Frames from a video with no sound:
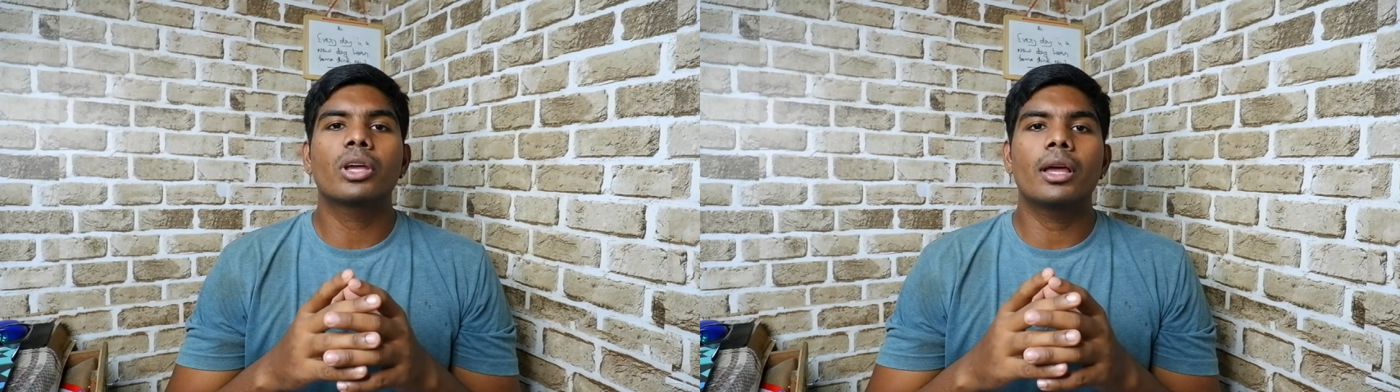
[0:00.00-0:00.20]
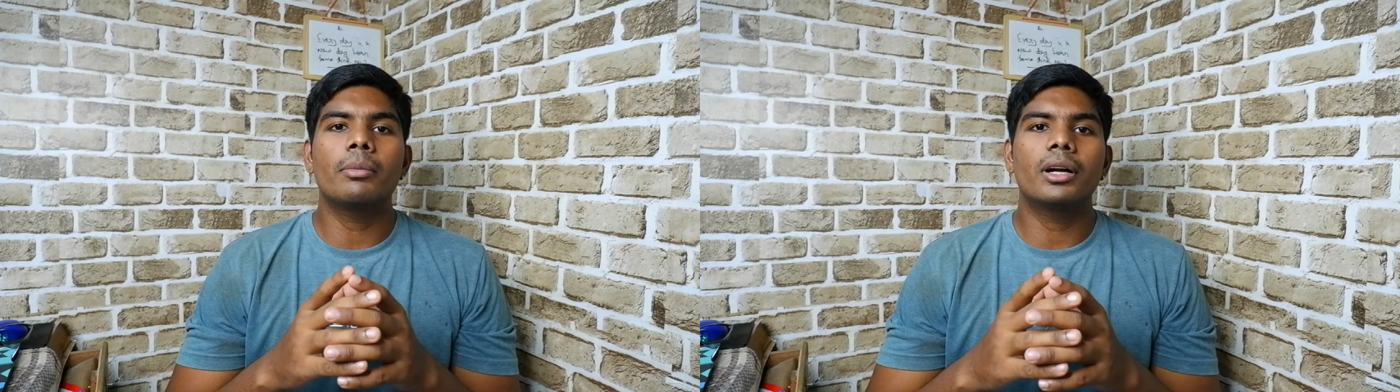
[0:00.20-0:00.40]

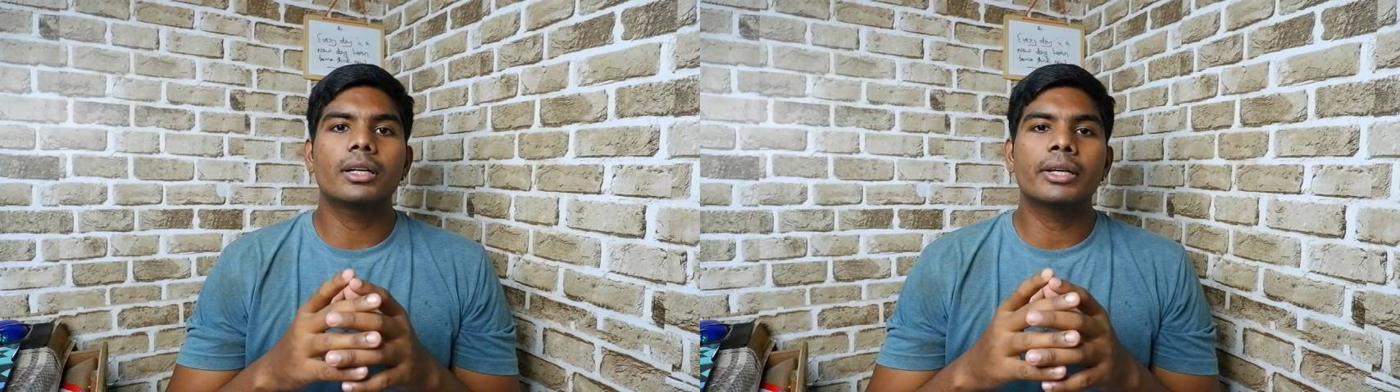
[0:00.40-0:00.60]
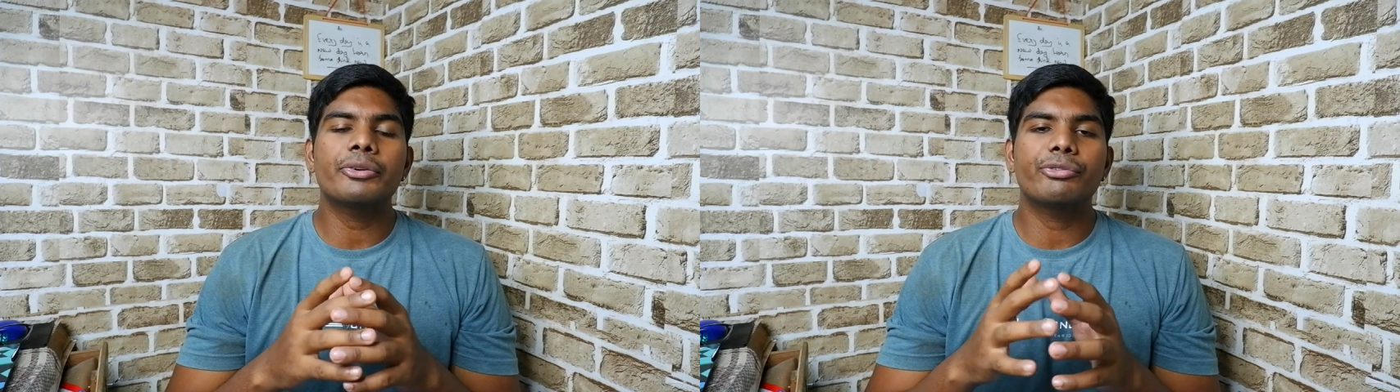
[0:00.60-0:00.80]

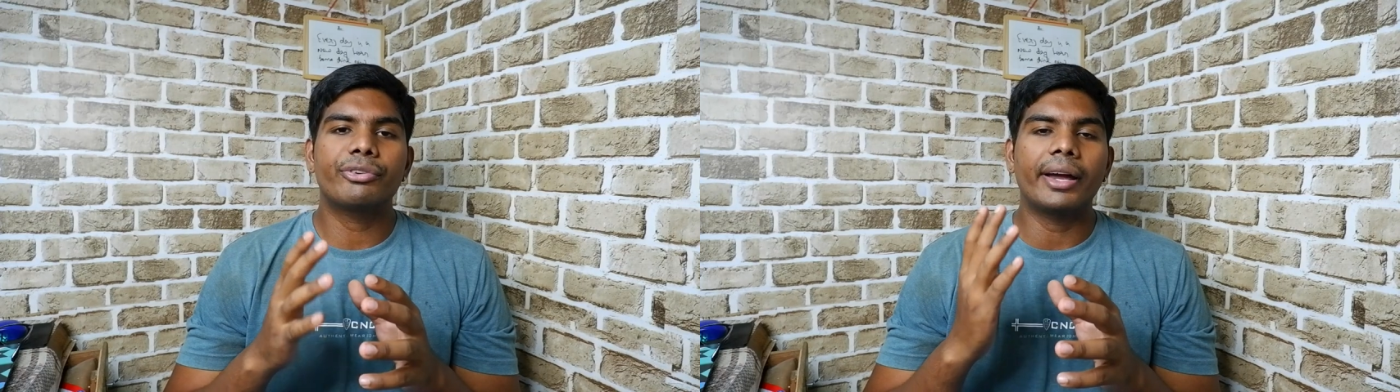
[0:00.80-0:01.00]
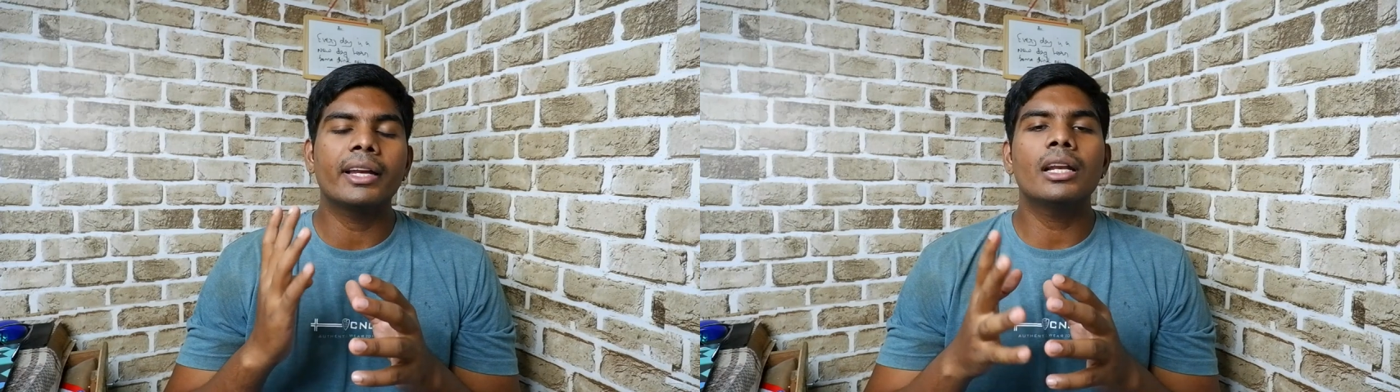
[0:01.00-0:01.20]
முக்கியமாட்டு
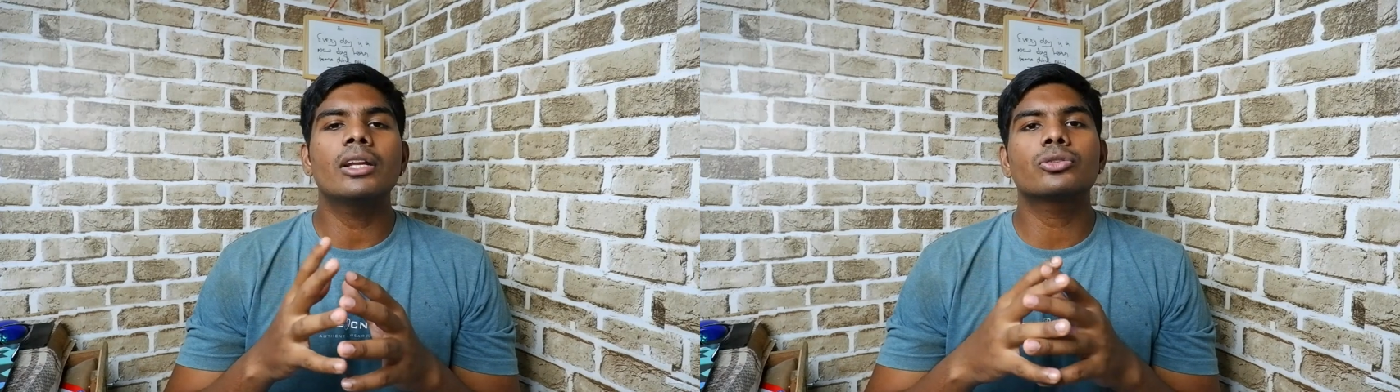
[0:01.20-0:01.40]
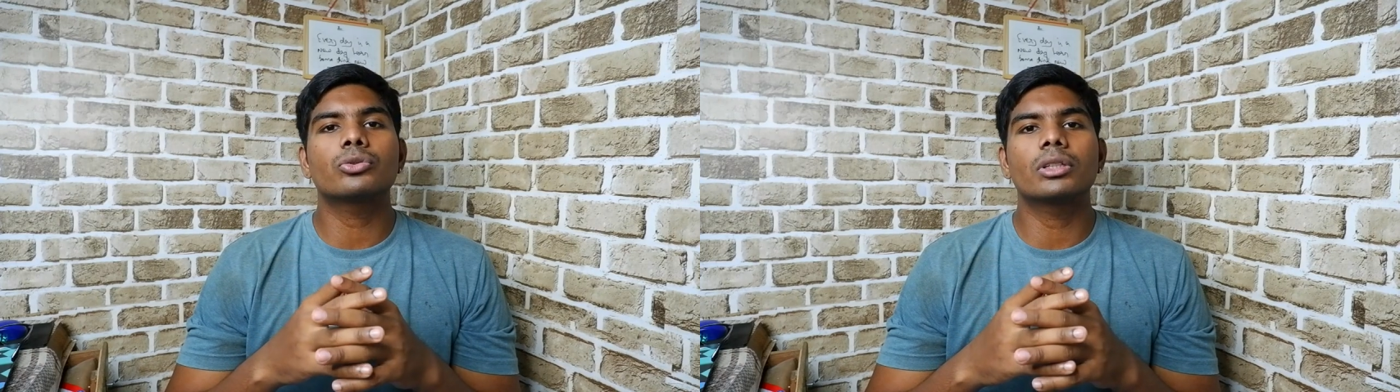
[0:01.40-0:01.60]
ஃபைனல்
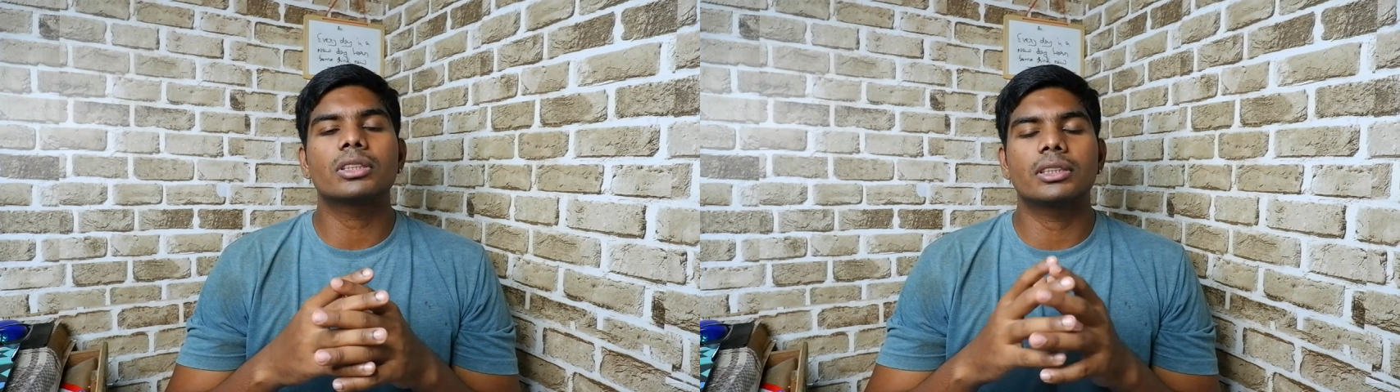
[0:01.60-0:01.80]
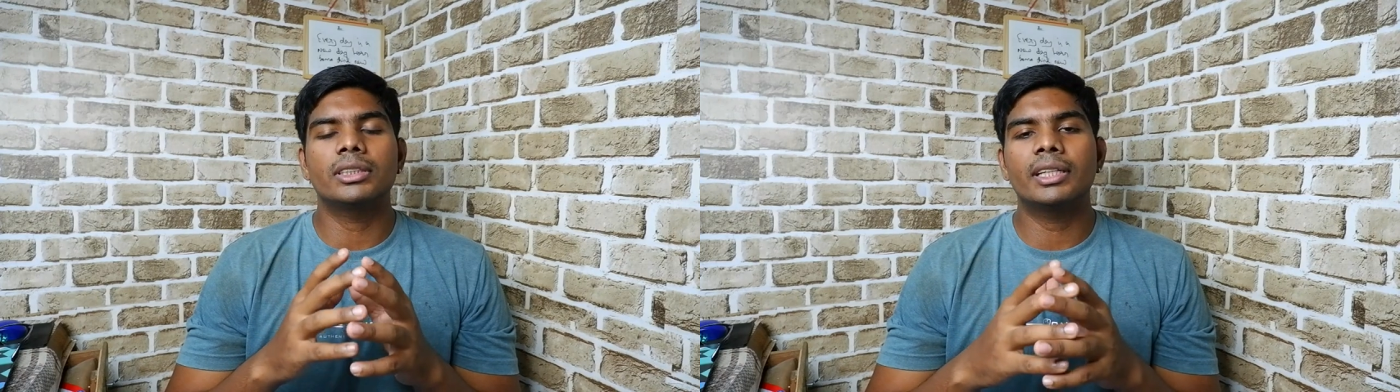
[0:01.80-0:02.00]
இயர்
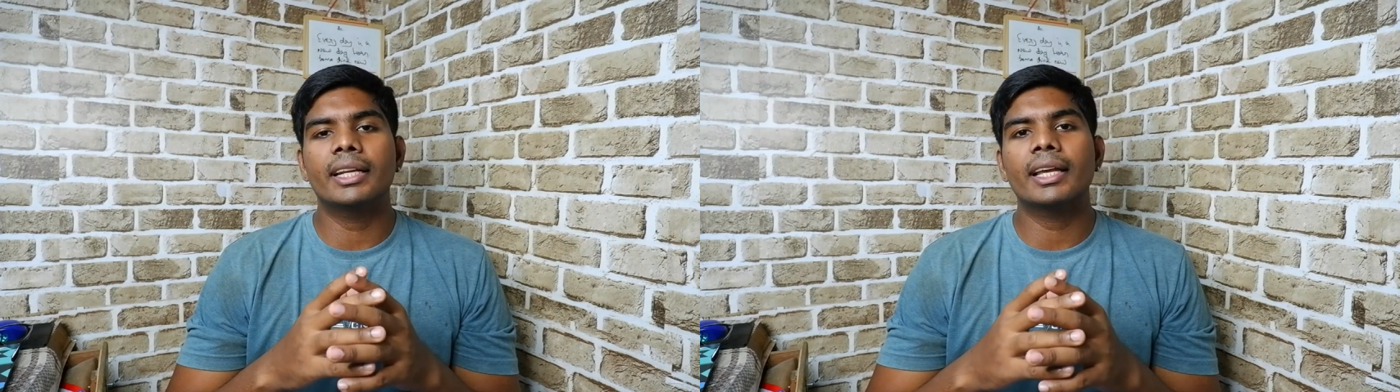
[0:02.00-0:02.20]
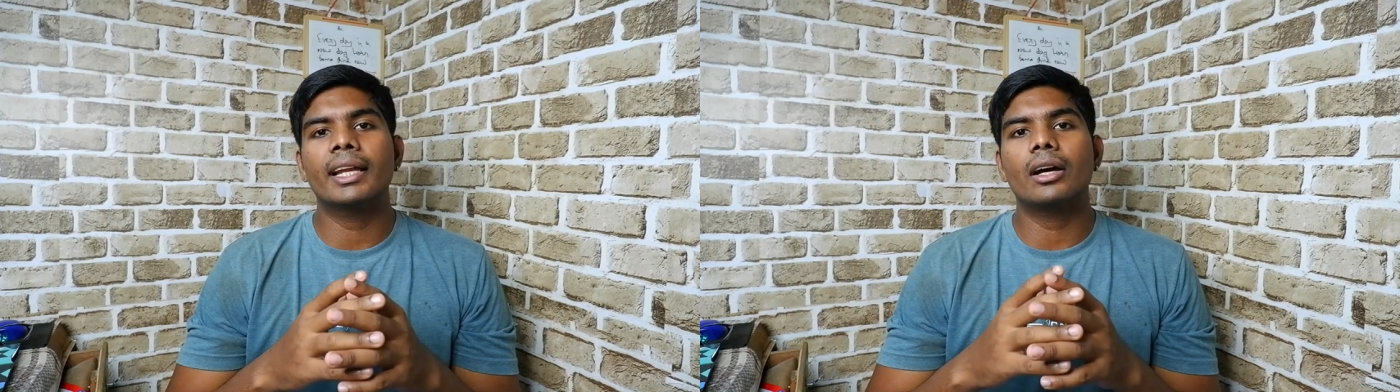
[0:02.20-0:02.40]
ஸ்டூடெண்ட்ஸ்
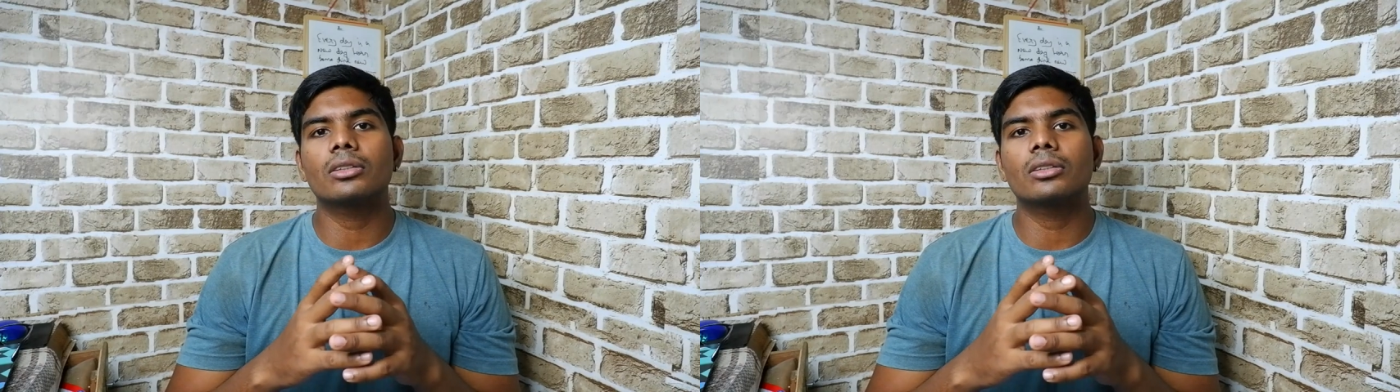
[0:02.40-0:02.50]
இன்ஜினியரிங் அண்ட்